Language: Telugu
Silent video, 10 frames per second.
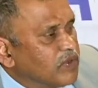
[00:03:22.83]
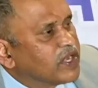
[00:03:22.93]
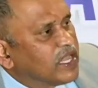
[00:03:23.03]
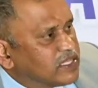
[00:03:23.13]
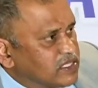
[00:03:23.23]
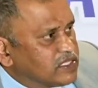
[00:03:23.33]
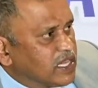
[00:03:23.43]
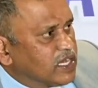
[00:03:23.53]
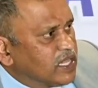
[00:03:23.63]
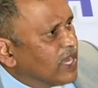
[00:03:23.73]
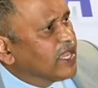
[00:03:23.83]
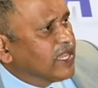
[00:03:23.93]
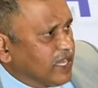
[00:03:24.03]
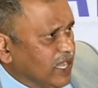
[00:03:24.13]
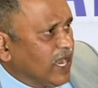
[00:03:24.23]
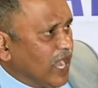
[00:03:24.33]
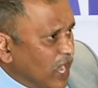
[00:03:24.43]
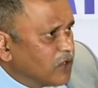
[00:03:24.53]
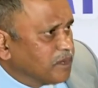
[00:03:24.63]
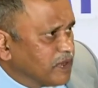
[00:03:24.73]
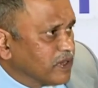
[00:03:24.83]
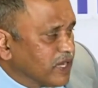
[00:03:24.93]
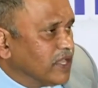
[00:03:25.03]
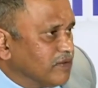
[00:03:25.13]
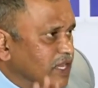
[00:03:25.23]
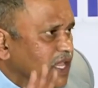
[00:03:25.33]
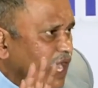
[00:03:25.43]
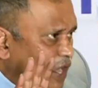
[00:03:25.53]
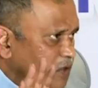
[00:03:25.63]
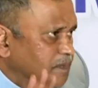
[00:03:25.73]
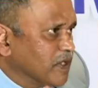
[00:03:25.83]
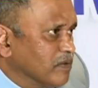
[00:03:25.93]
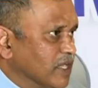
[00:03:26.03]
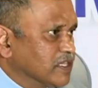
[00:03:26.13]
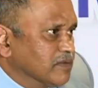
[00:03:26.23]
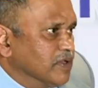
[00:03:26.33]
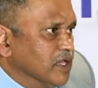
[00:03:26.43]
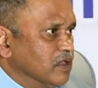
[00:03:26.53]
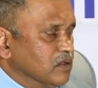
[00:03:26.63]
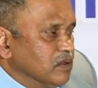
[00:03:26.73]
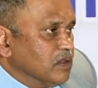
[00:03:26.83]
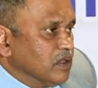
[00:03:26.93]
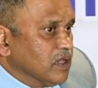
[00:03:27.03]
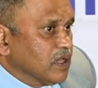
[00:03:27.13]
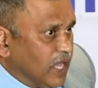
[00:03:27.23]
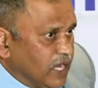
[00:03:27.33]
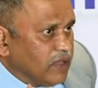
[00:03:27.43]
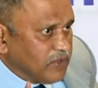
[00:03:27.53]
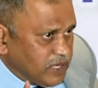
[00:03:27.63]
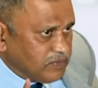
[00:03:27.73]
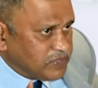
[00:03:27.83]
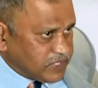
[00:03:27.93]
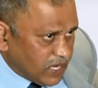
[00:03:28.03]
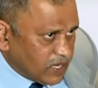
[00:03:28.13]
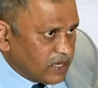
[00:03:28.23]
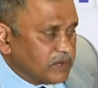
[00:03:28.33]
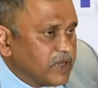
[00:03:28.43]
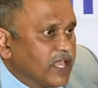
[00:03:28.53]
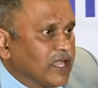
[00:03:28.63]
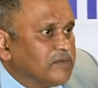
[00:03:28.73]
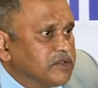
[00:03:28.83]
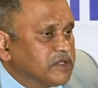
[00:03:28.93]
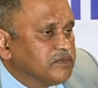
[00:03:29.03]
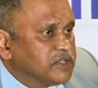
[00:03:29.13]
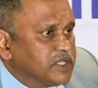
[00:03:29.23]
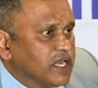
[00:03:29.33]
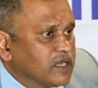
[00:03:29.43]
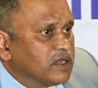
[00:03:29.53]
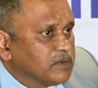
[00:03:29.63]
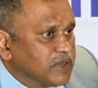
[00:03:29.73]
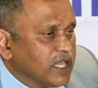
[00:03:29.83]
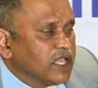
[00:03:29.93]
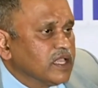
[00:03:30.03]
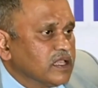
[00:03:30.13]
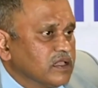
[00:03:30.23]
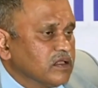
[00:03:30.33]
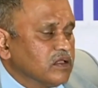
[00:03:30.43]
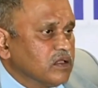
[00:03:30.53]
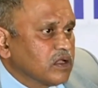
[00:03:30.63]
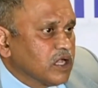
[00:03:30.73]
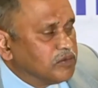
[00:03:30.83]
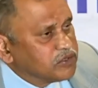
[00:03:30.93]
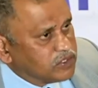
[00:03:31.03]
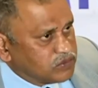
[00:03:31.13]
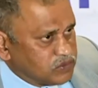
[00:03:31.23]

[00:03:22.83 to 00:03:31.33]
విడ్రా చేశారని అనేక రకాల ఆరోపణలు ఉన్నాయి ఇవన్నీ ఆరోపణలు మాత్రమే కానీ అవన్నీ విచారణలో ఉన్నాయి కమిషన్ విచారణలో ఉన్నాయి కమిషన్